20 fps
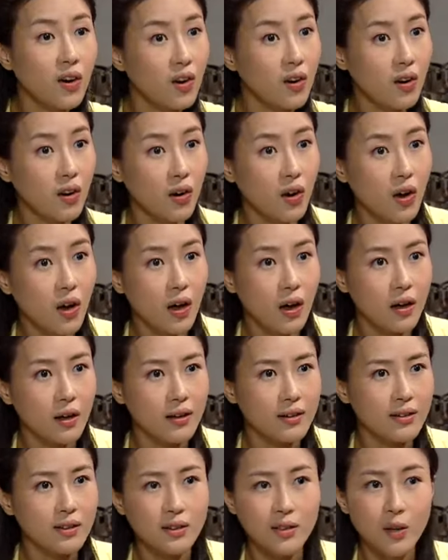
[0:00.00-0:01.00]
그거
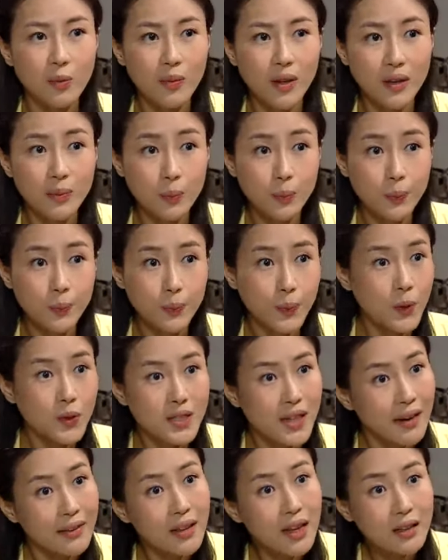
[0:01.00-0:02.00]
정말
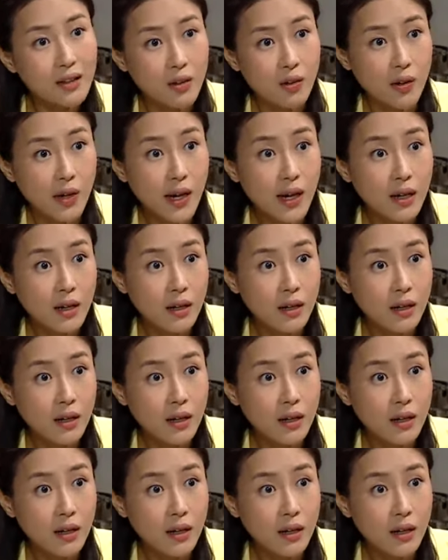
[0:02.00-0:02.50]
표시 안 나는